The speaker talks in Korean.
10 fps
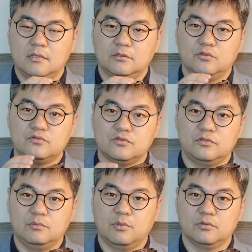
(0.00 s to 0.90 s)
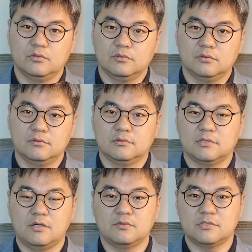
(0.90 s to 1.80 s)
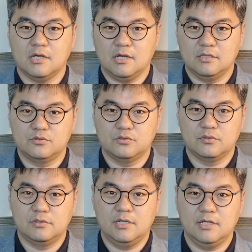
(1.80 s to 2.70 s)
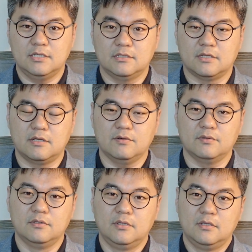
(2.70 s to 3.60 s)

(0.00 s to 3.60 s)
노출을 모두 사용자가 조정을 해야 되는데요.